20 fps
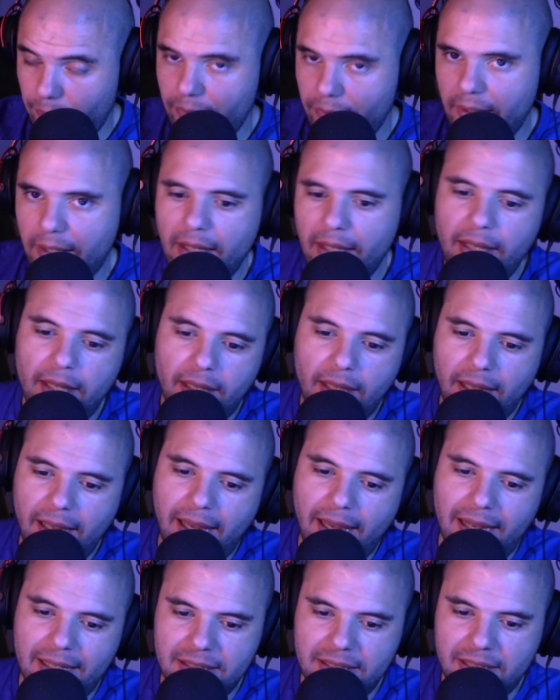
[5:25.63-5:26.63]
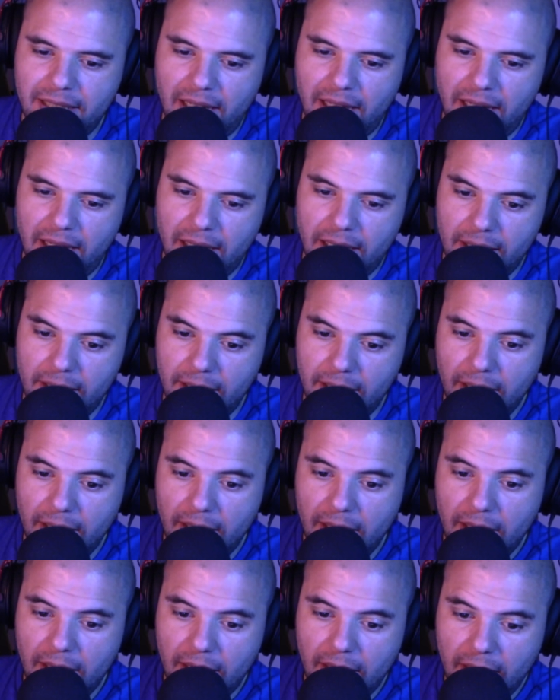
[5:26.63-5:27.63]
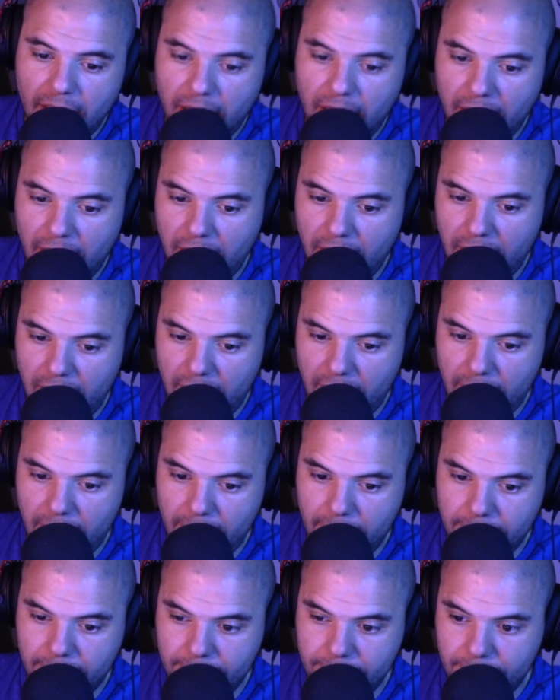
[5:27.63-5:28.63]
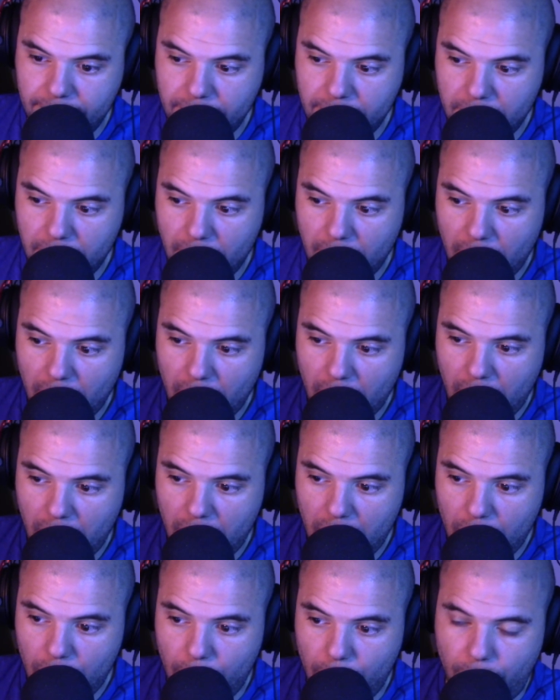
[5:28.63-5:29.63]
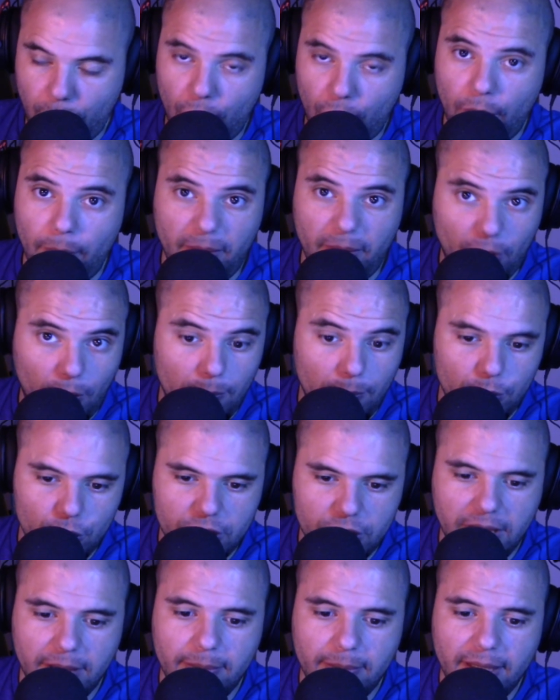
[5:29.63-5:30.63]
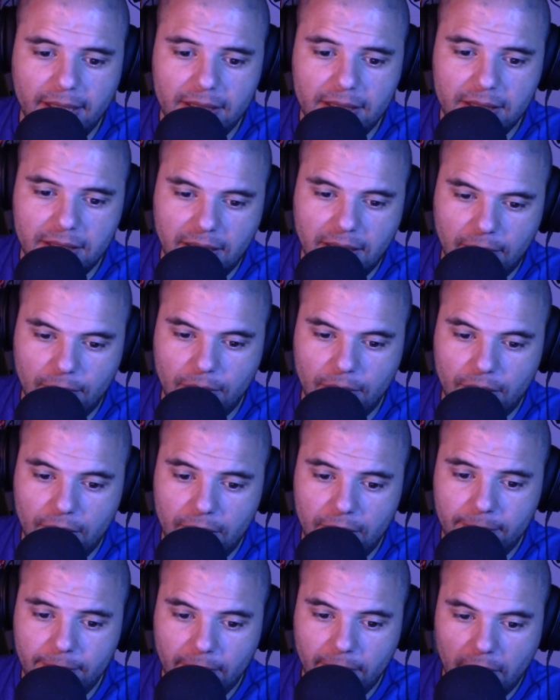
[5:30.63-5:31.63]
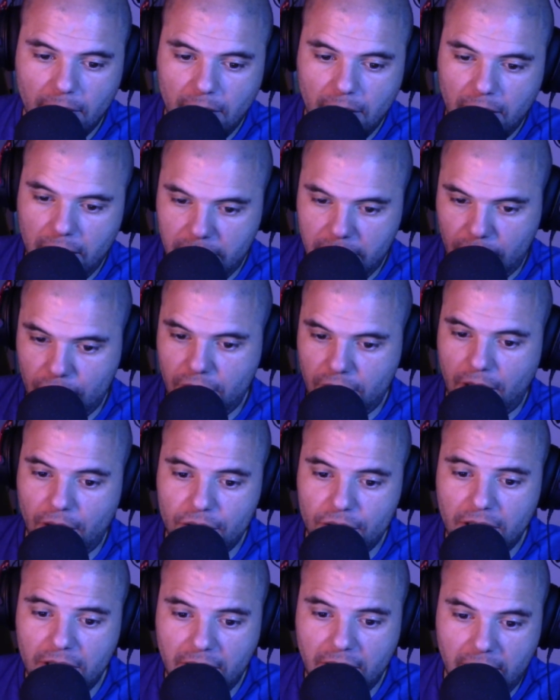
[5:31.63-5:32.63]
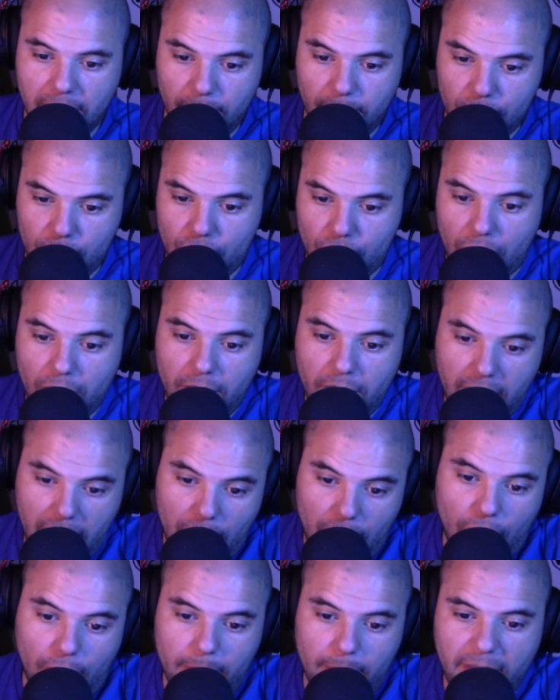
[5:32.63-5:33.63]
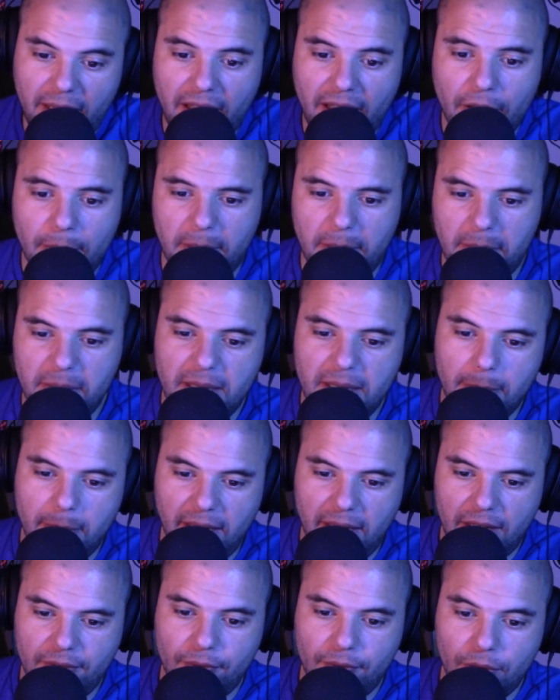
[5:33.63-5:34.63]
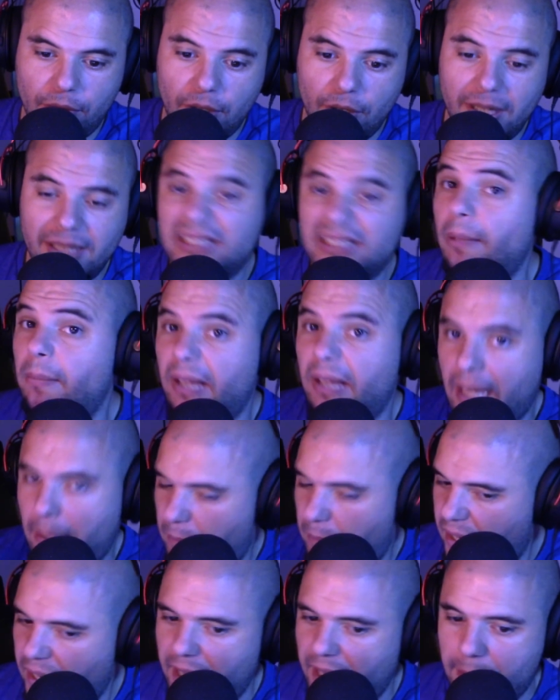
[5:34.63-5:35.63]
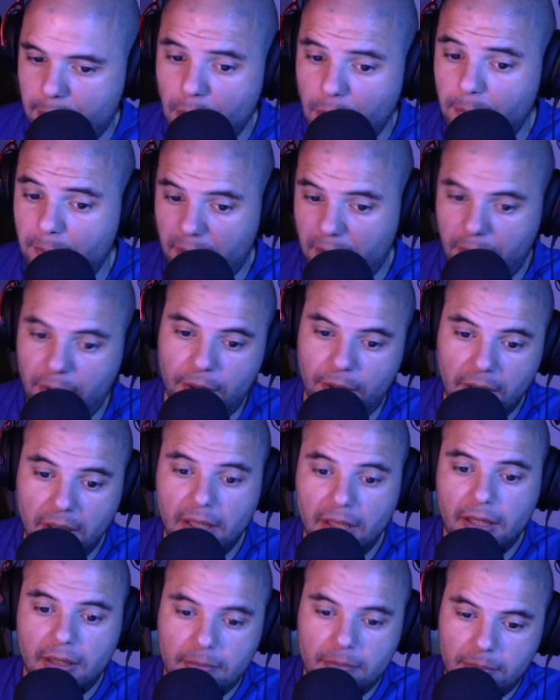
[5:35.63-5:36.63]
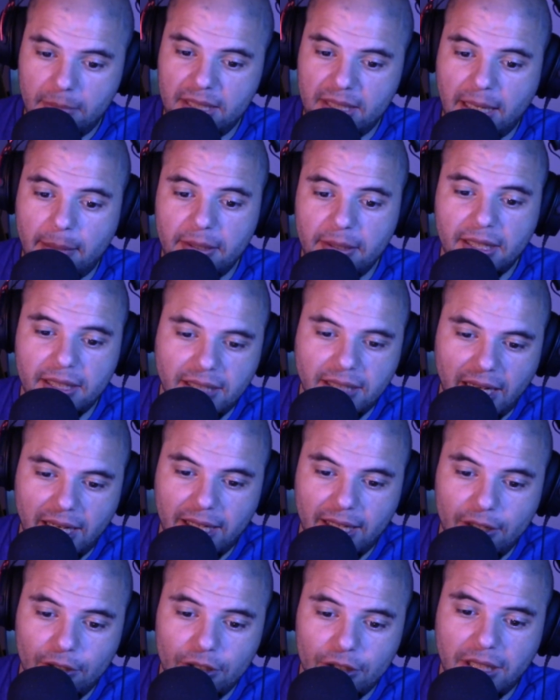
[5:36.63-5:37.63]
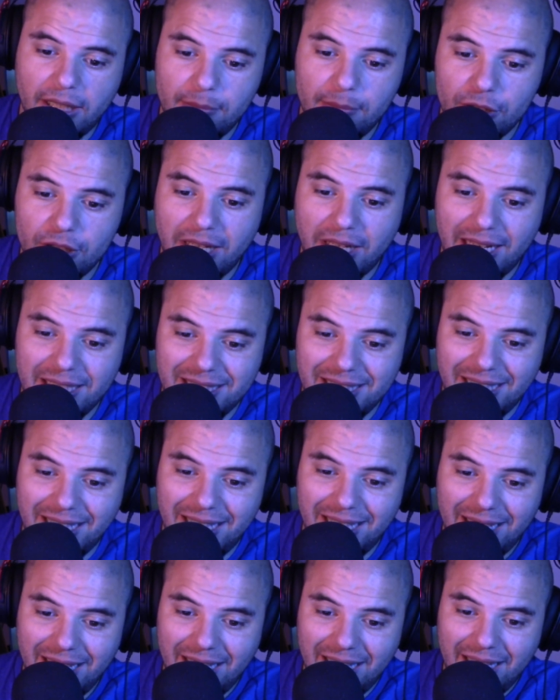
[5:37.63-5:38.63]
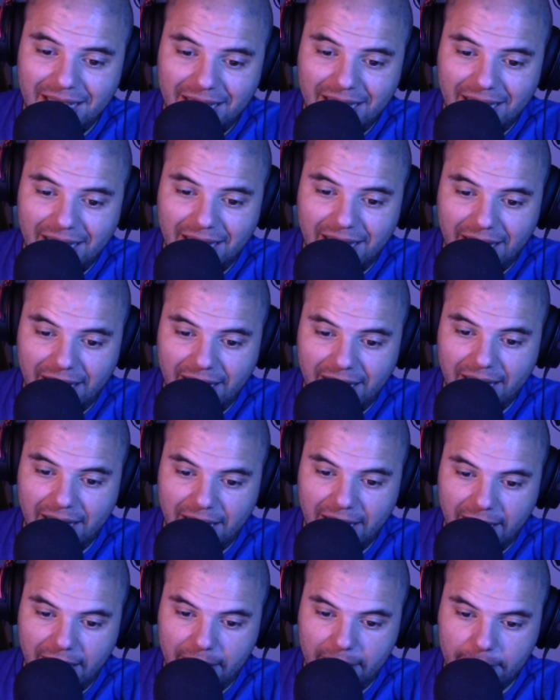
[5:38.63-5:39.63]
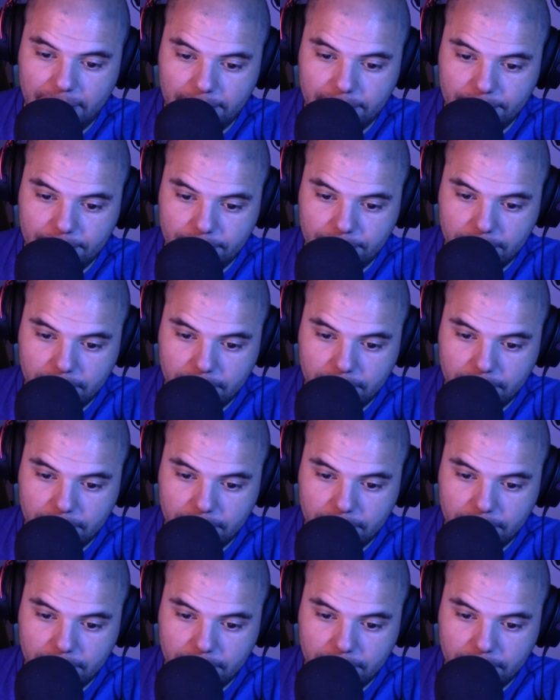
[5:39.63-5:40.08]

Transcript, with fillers: y gastan em, un poco biocombustibles, ¿de acuerdo? Entre otras cosas, es decir, por eso son un ciclo combinado, permiten varias funciones, también queman carbón, pero bueno, básicamente tal. Y luego tenemos las de em,